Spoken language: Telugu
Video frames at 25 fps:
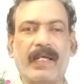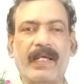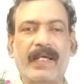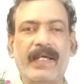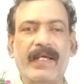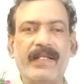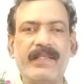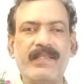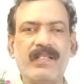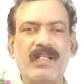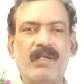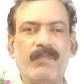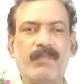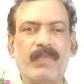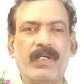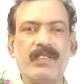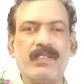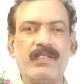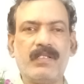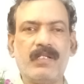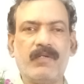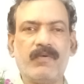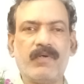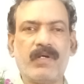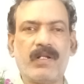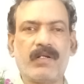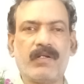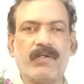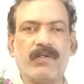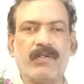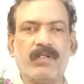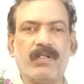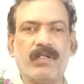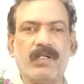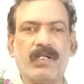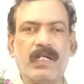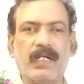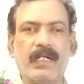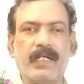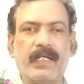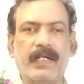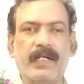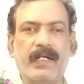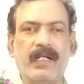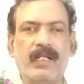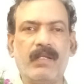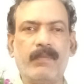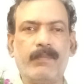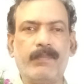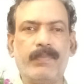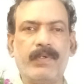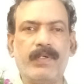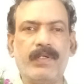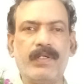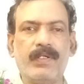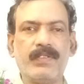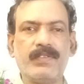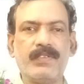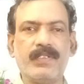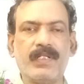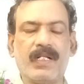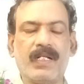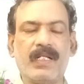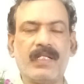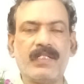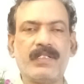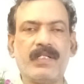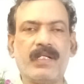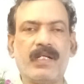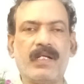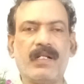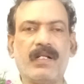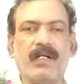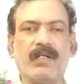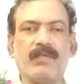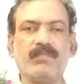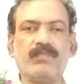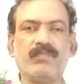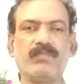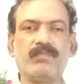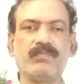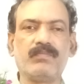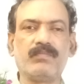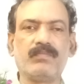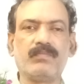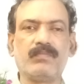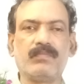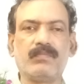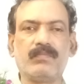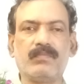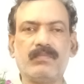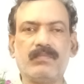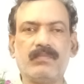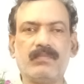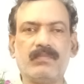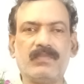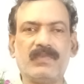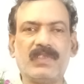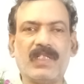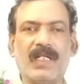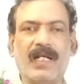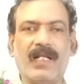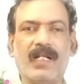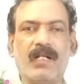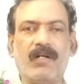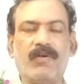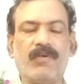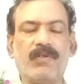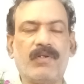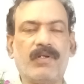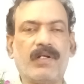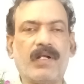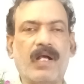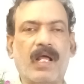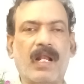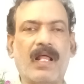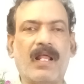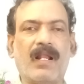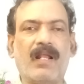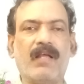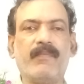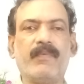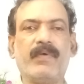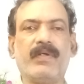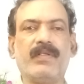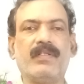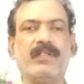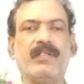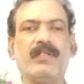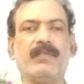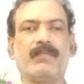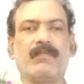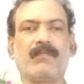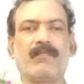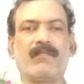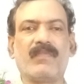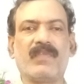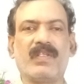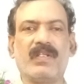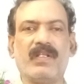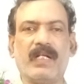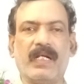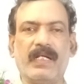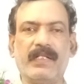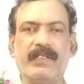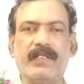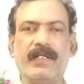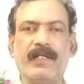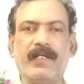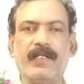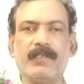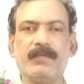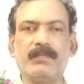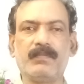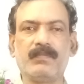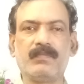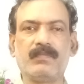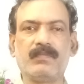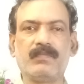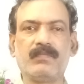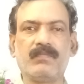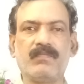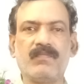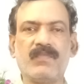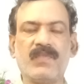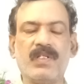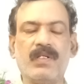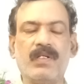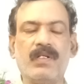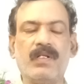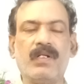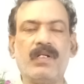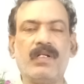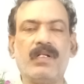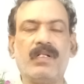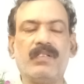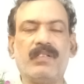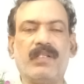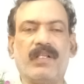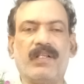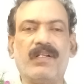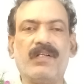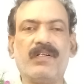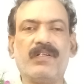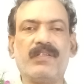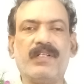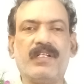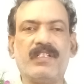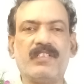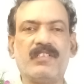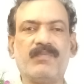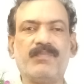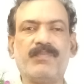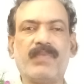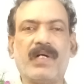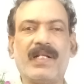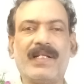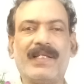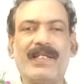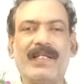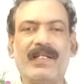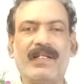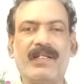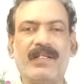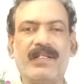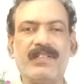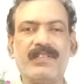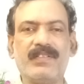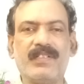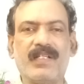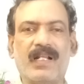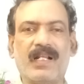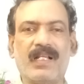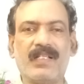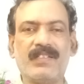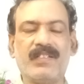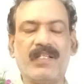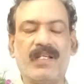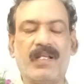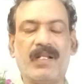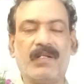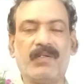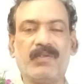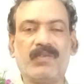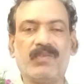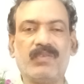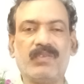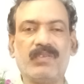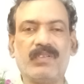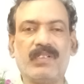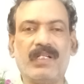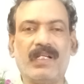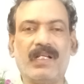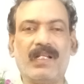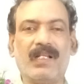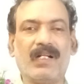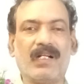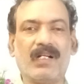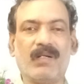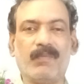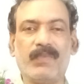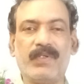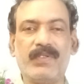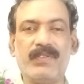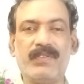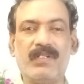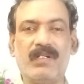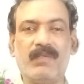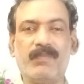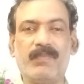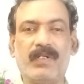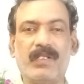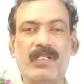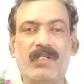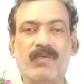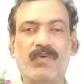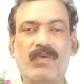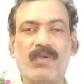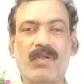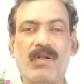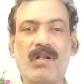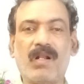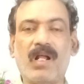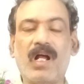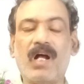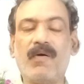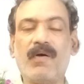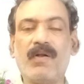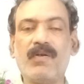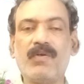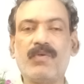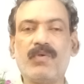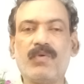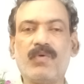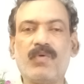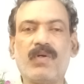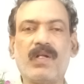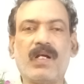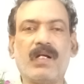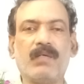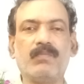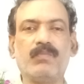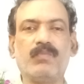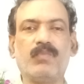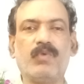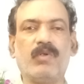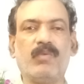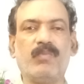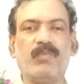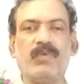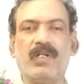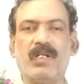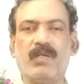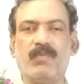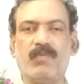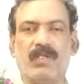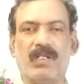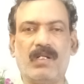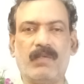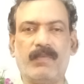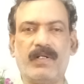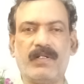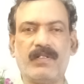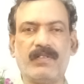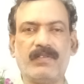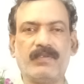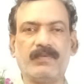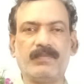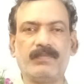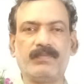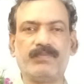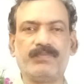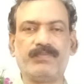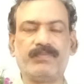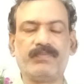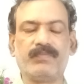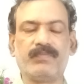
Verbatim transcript: కేంద్ర మంత్రివర్గంలోకి టీడీపీ జనసేన జాయిన్ అవటం ఖరారైపోయింది అయితే తెలుగుదేశం పార్టీకి జనసేనకు కీలక మంత్రి పదవులు రావంటూ కూడా బ్లూ మీడియా మొదలుపెట్టింది